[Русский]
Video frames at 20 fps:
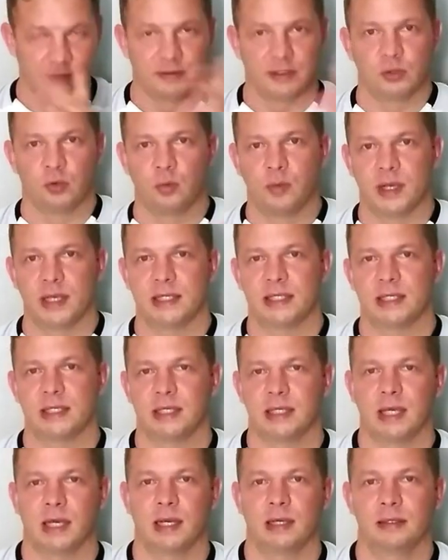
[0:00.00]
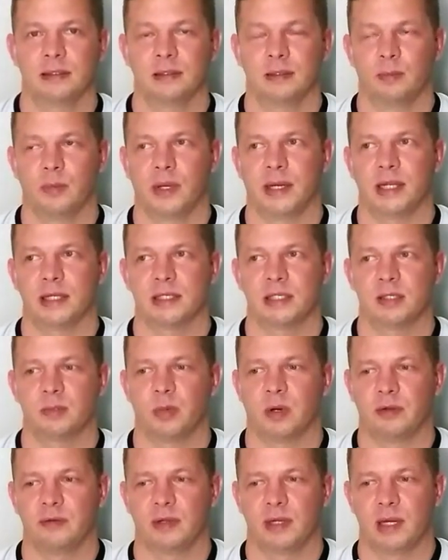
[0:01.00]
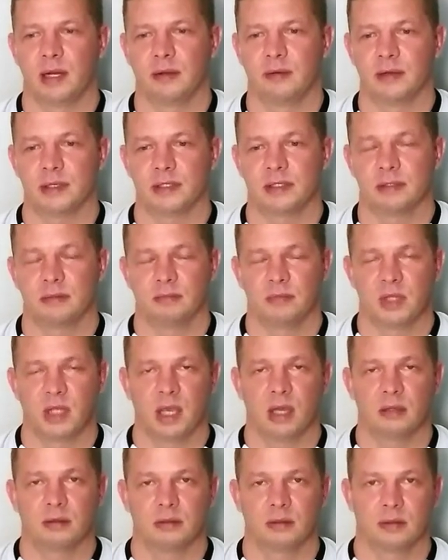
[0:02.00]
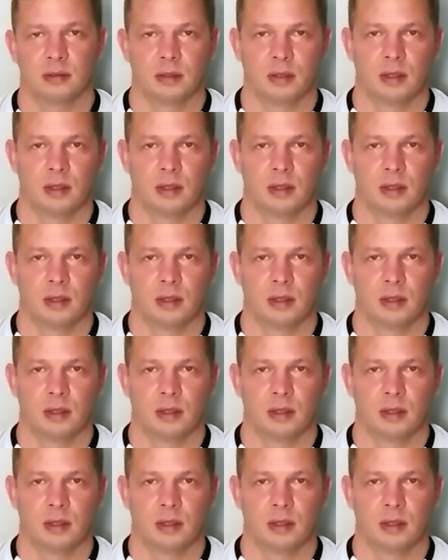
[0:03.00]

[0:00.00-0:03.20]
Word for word: Вы думаете, я борец за справедливость? Нет.